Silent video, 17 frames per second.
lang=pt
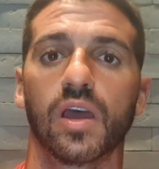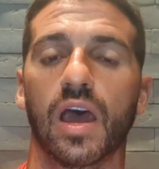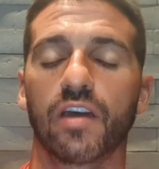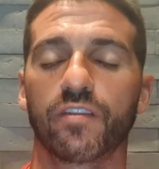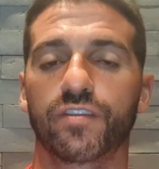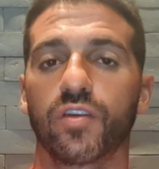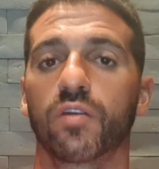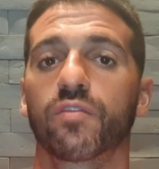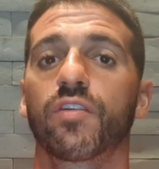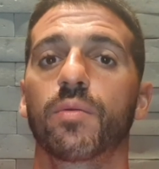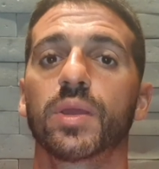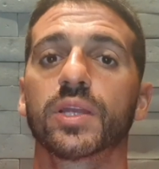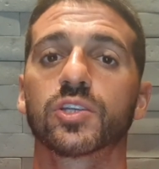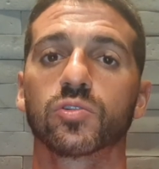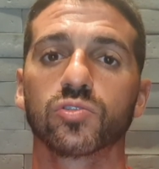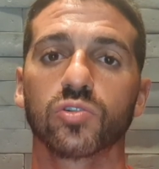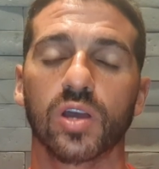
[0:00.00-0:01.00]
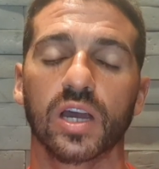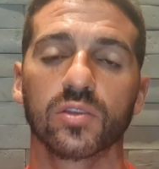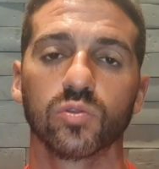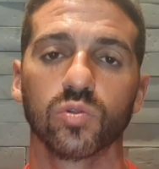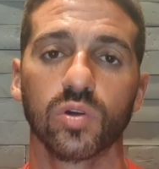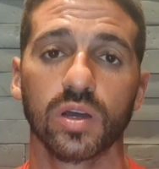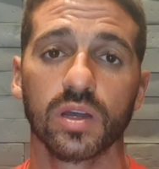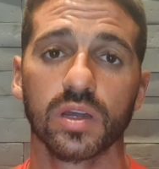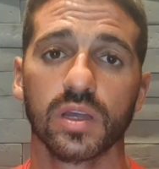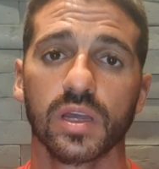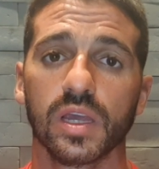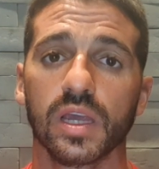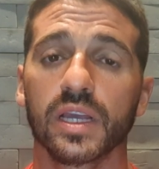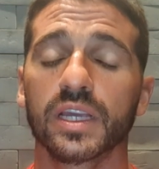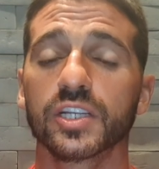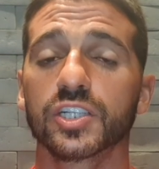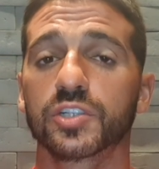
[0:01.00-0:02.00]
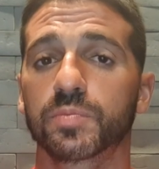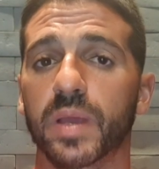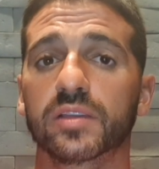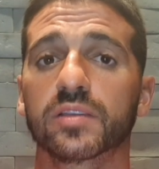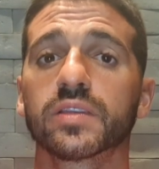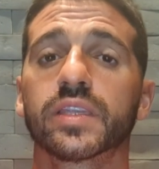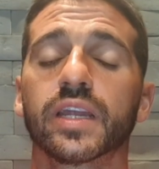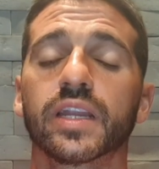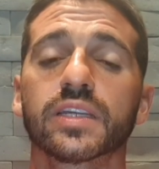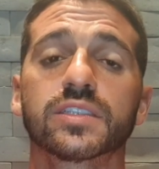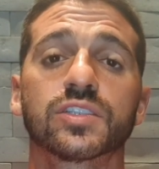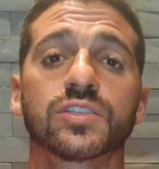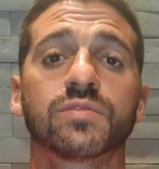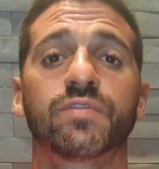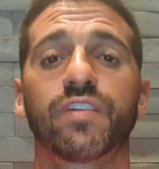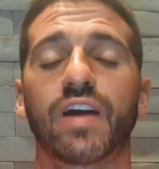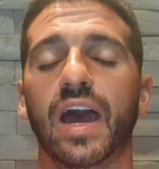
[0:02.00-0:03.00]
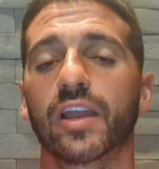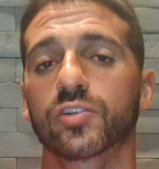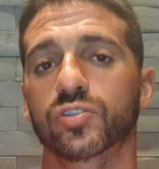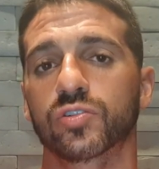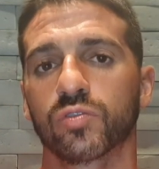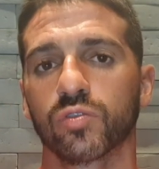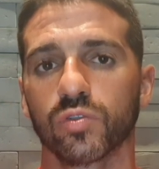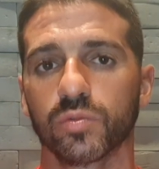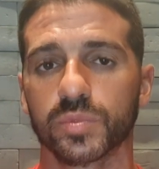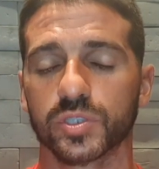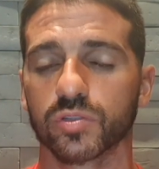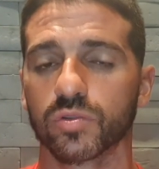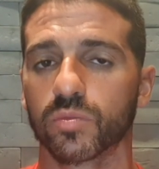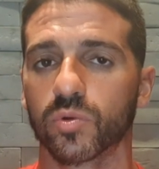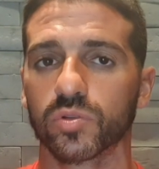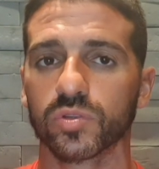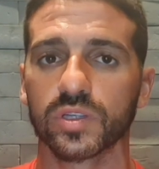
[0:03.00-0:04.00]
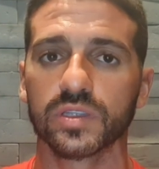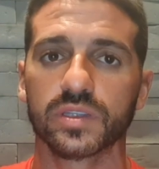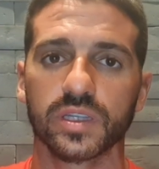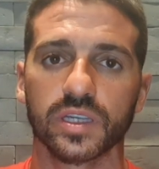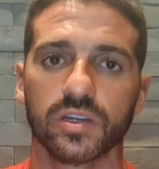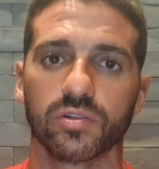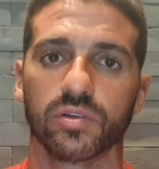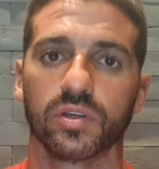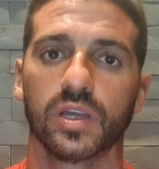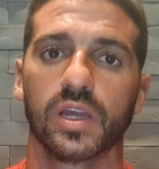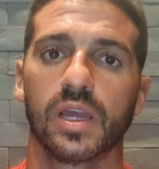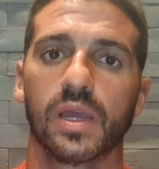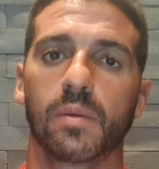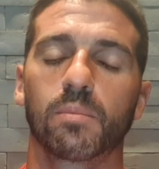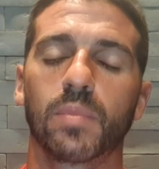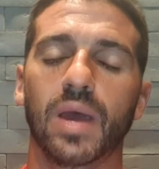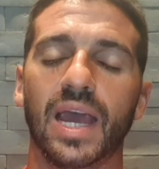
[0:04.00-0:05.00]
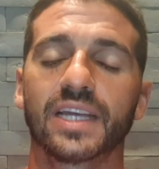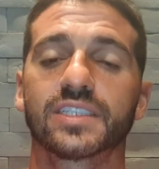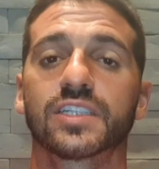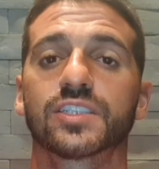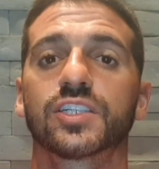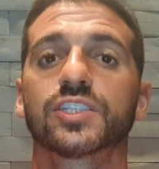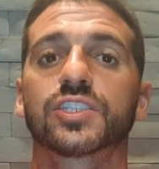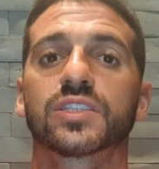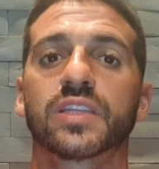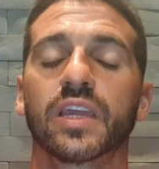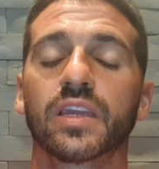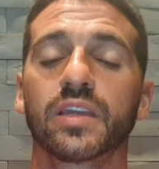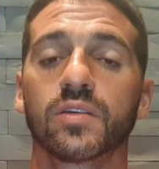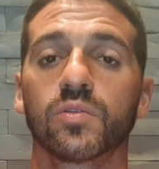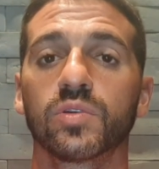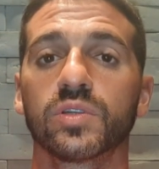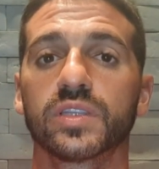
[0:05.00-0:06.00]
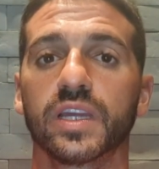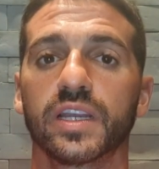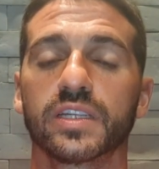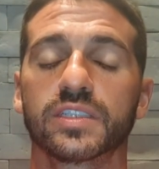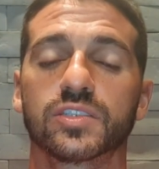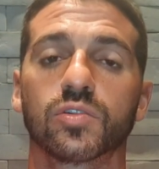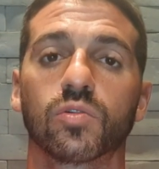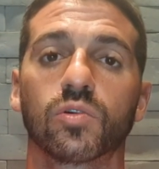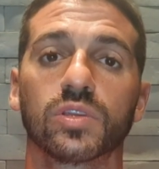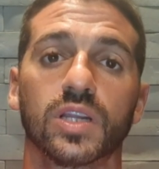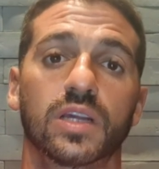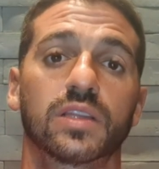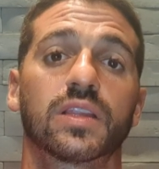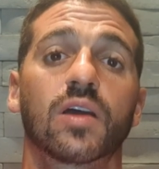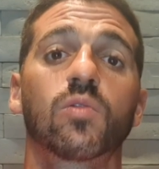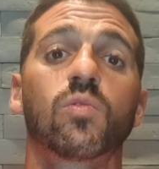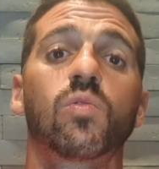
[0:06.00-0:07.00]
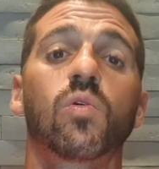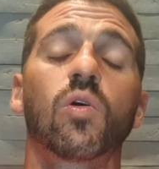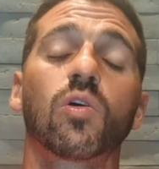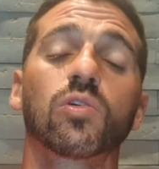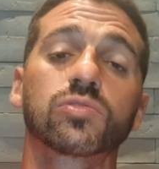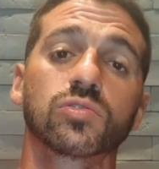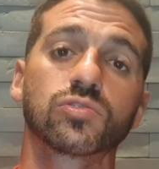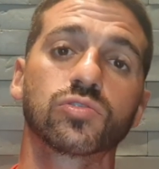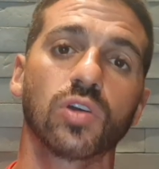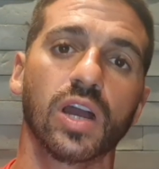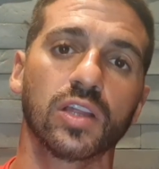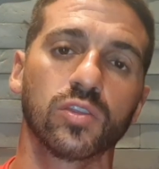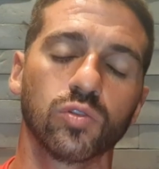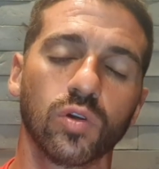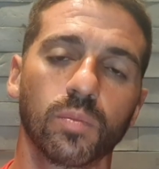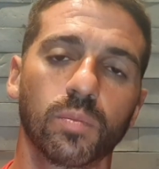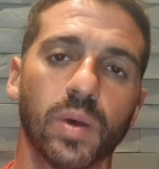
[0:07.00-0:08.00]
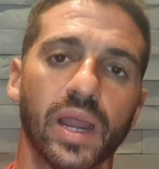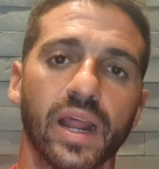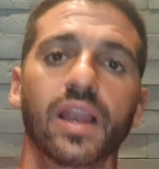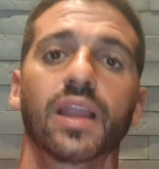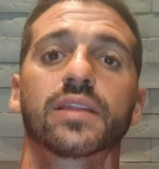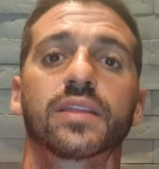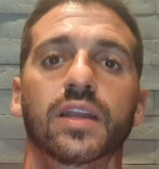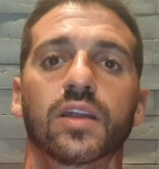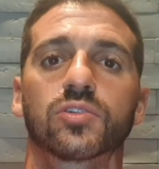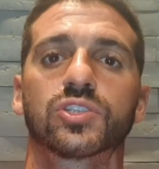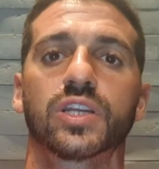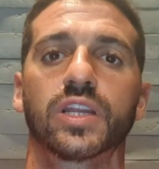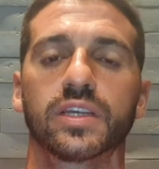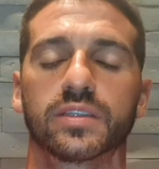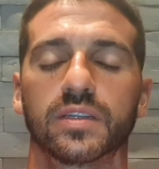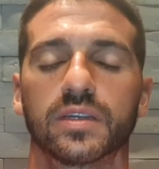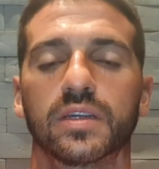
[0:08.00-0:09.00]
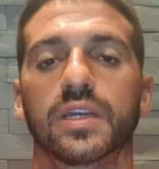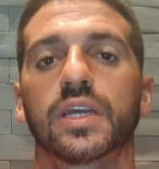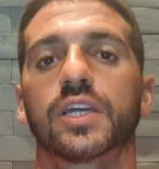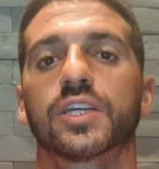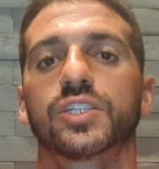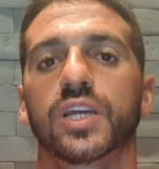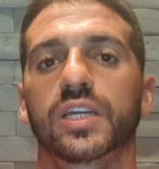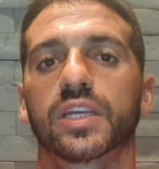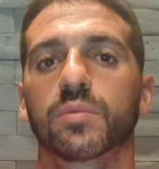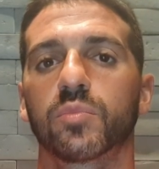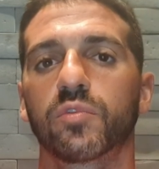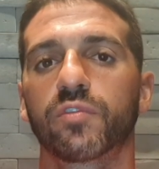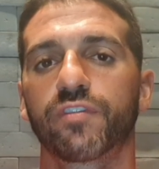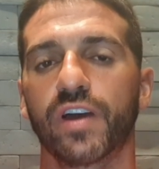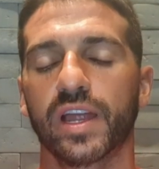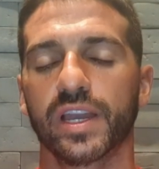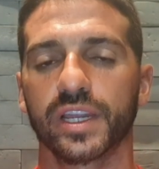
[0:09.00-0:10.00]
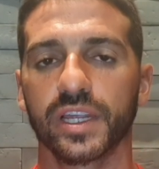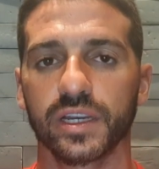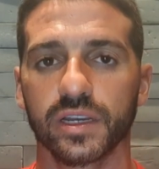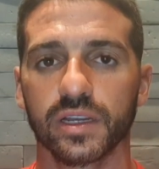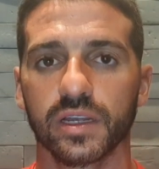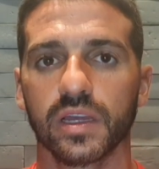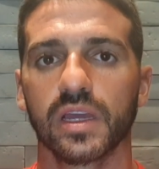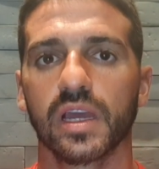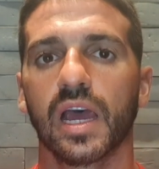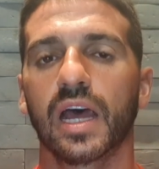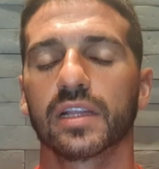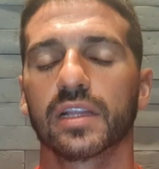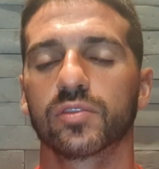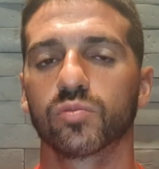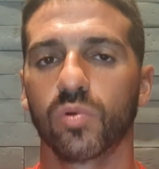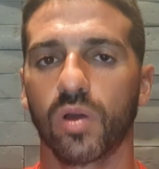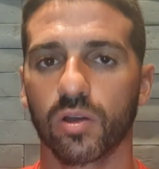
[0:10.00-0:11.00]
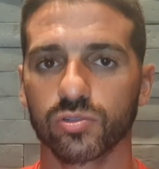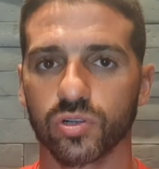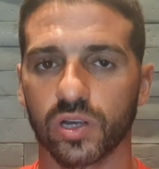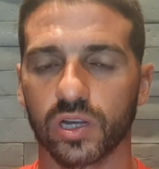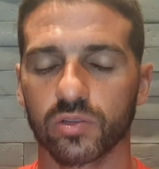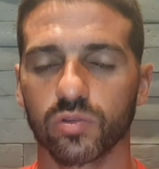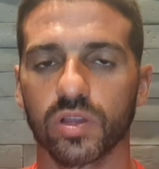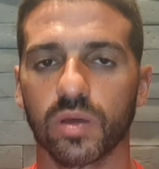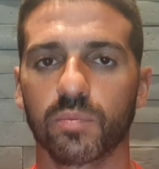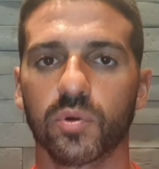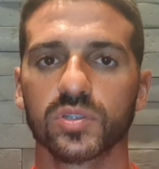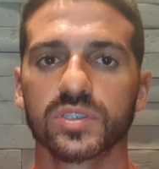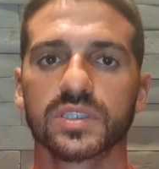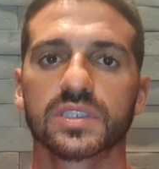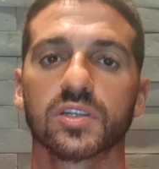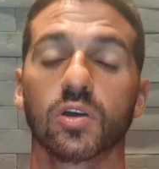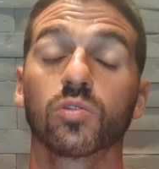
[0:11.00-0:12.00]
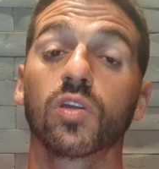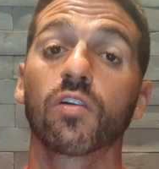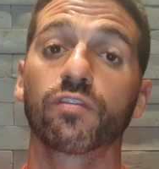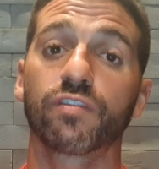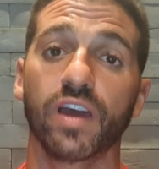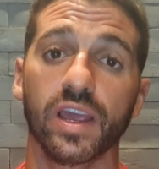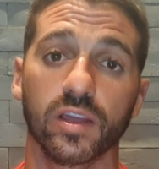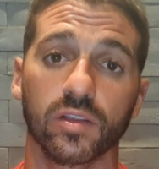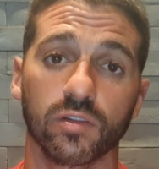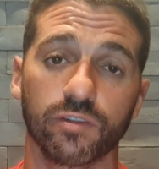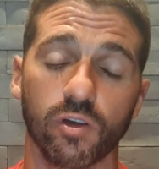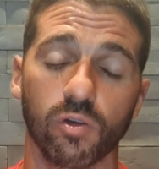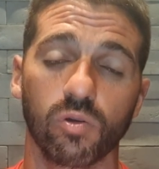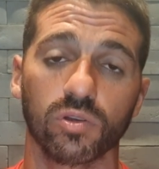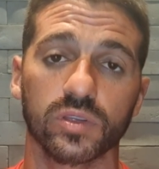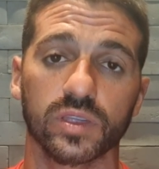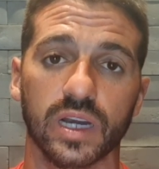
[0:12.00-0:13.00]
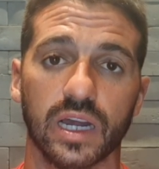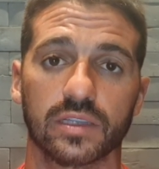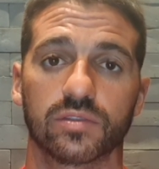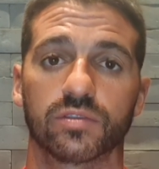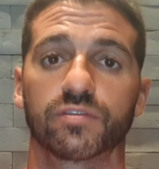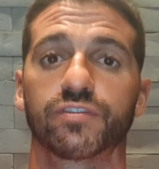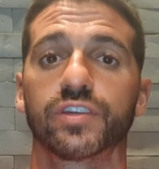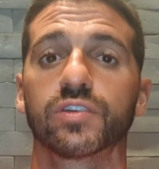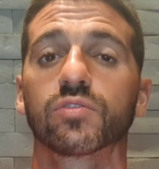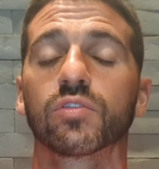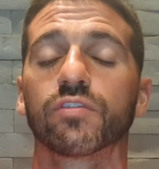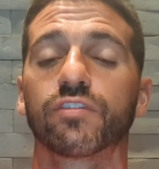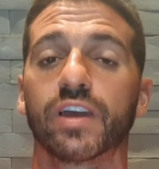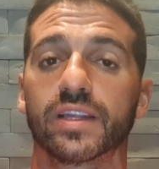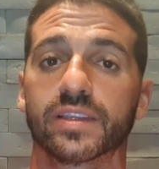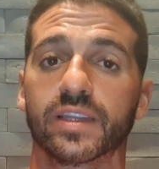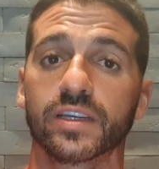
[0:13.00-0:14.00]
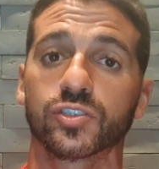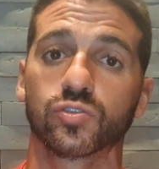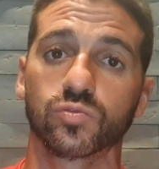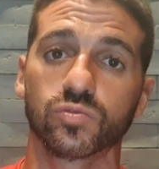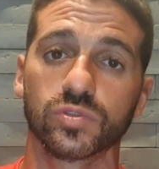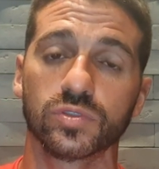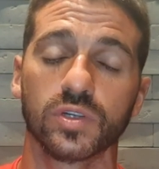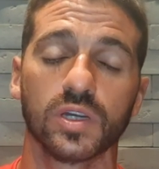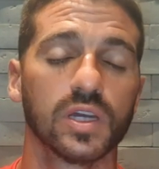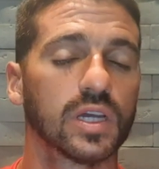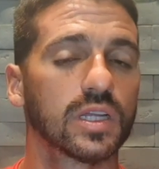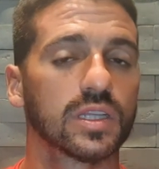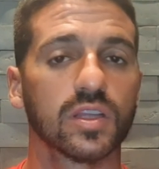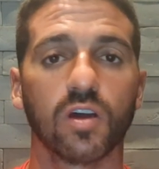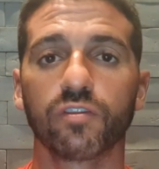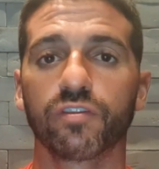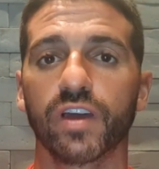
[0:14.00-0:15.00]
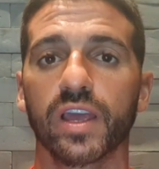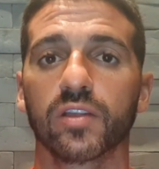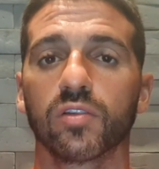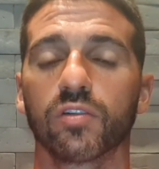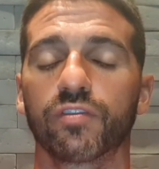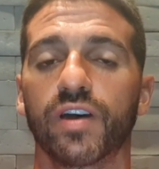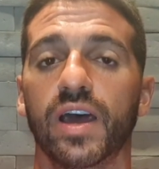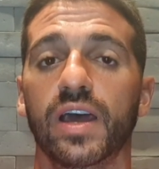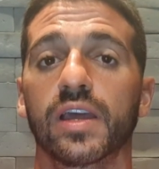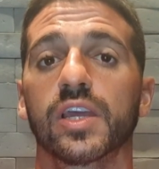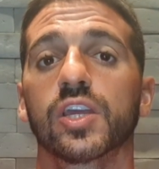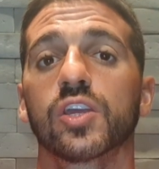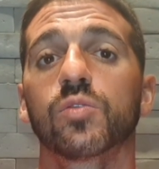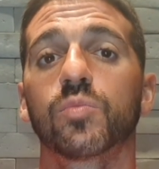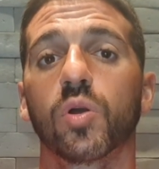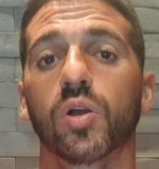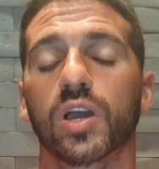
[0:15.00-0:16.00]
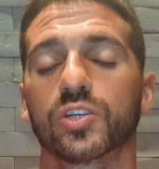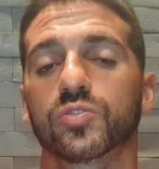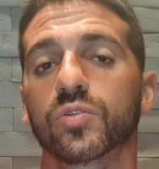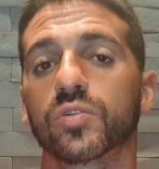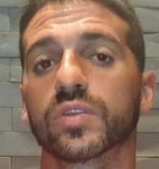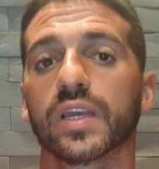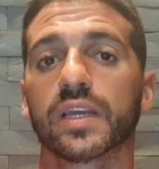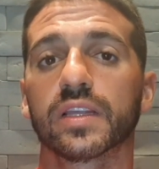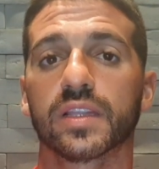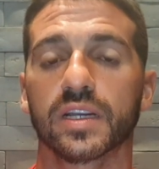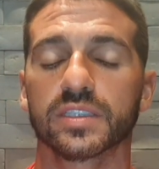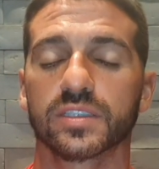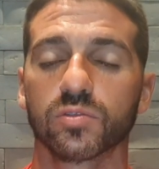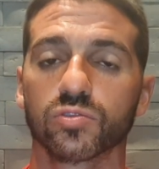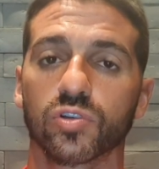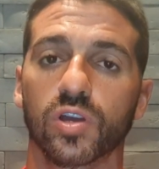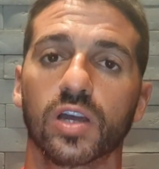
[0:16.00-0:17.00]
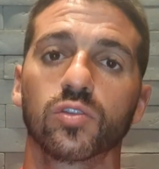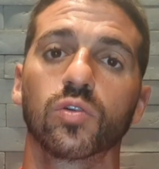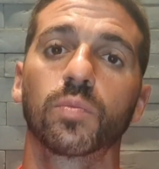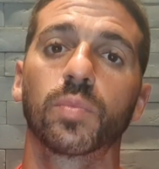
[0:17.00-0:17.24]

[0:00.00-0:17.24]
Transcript: Rafinha, obviamente, é um jogador que desperta interesse de vários clubes no mundo inteiro. Mas a gente tem interesse de contratar um outro jogador para a lateral direita, já que Bufarini, atual jogador da posição, não vai renovar o contrato. O vínculo vai até junho, não vai renovar e o Boca Juniors tem que trazer um jogador